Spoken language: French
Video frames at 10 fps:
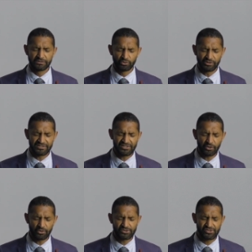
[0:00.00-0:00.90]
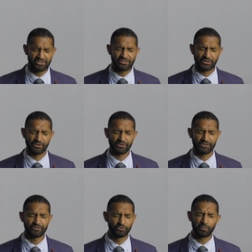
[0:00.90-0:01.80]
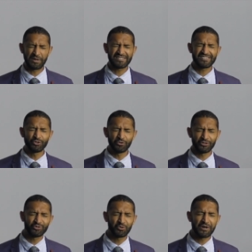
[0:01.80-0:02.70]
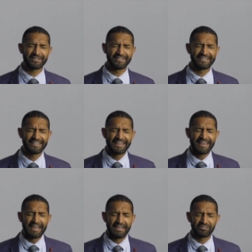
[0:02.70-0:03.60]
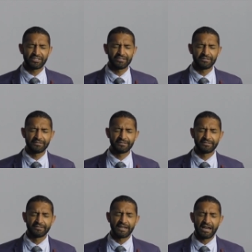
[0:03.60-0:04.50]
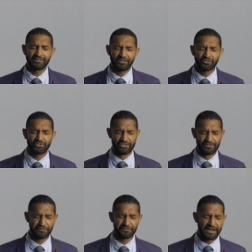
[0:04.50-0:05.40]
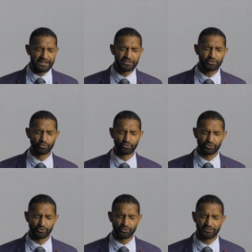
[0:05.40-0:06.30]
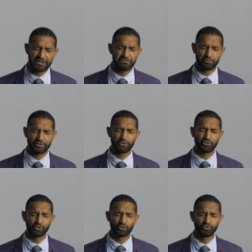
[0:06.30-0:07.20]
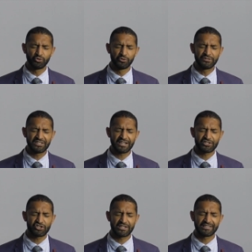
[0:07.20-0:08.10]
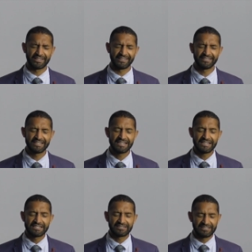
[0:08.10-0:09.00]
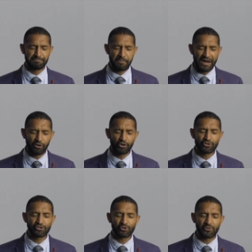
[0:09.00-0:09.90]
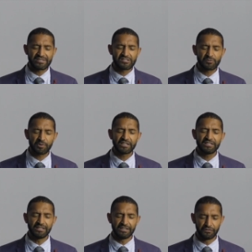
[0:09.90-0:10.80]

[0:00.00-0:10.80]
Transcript: Nous désirons, Seigneur, nous placer devant toi et être euh, attentifs à l'écoute de ta voix, de ce que tu veux dire à chacun tes paroles sont esprit et